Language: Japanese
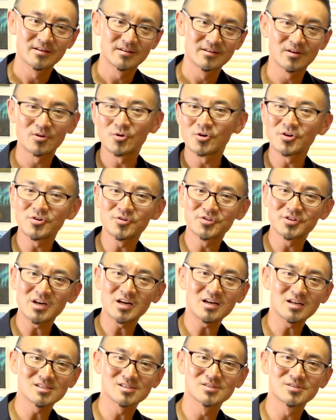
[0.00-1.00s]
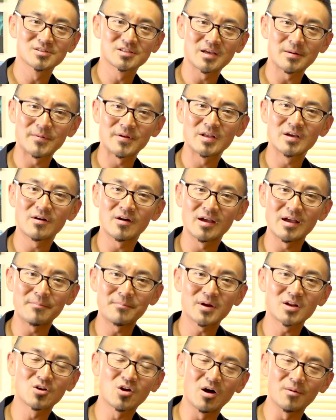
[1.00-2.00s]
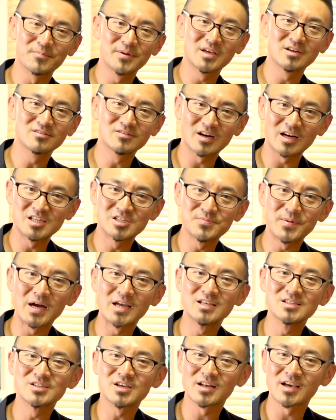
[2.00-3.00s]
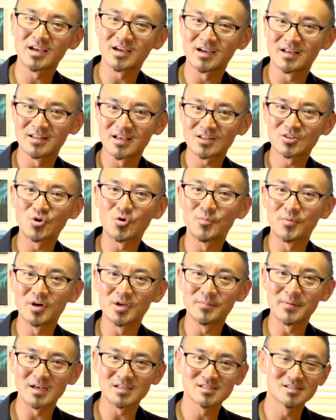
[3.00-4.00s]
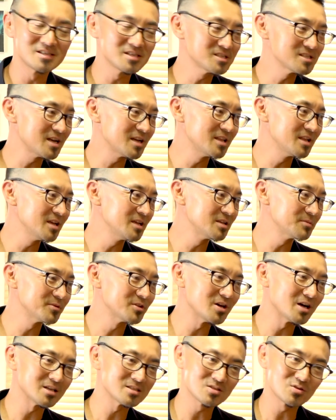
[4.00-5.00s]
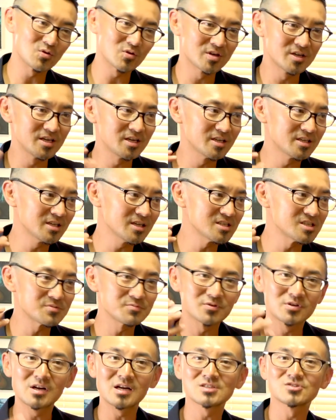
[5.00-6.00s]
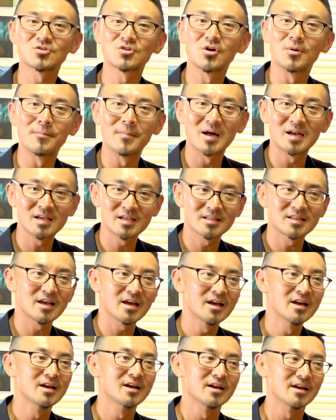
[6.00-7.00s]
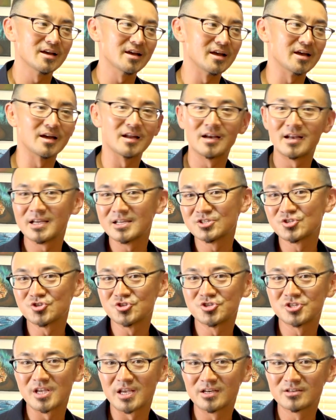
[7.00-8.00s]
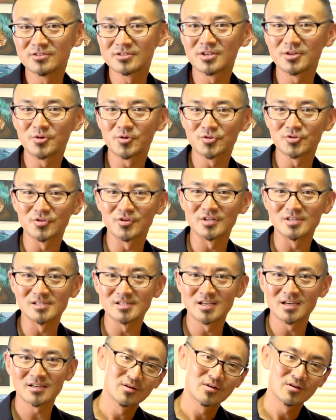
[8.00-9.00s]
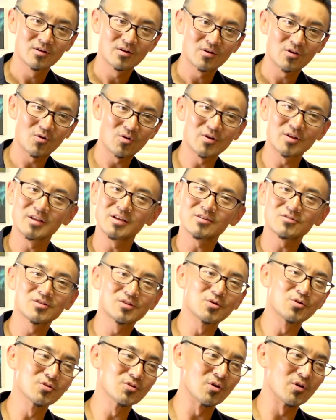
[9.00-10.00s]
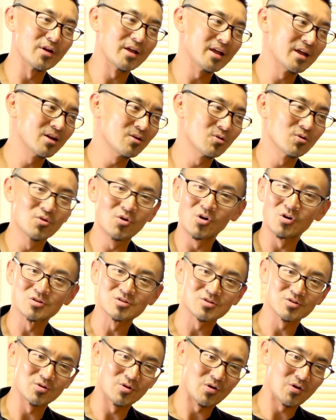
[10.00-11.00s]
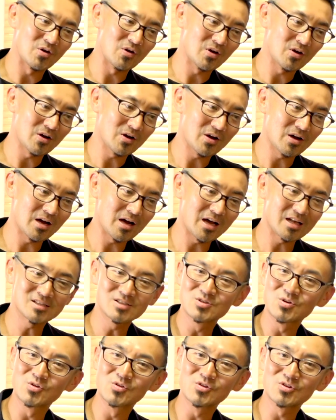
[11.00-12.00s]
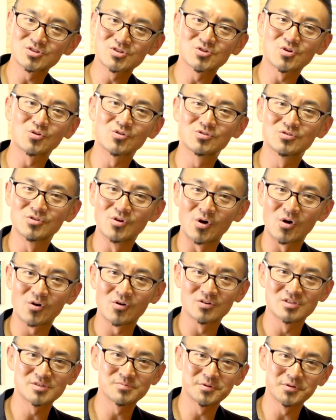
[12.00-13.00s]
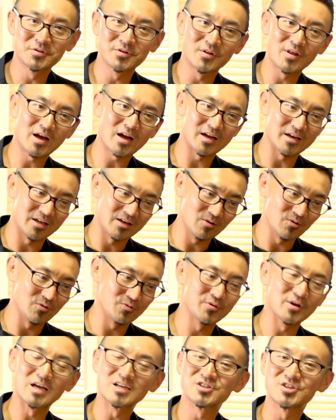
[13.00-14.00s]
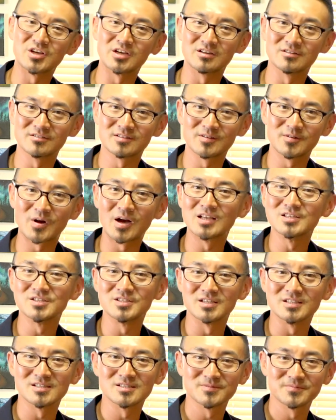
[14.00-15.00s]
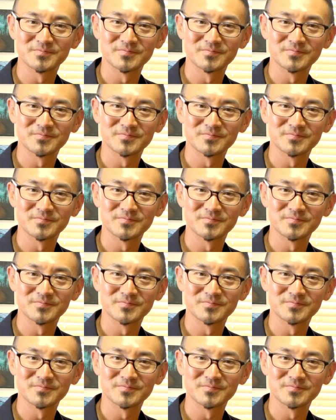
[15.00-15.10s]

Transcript: でこれを打破するためにはやっぱりコピーングが一番いいんじゃないかなと思います。実際ネイティブの発音を聞いて自分がそれを真似て、えー、練習していくということですね。これによってどんどん英語のその発音のストックをこう自分の中にこう増やしていくっていう感じです。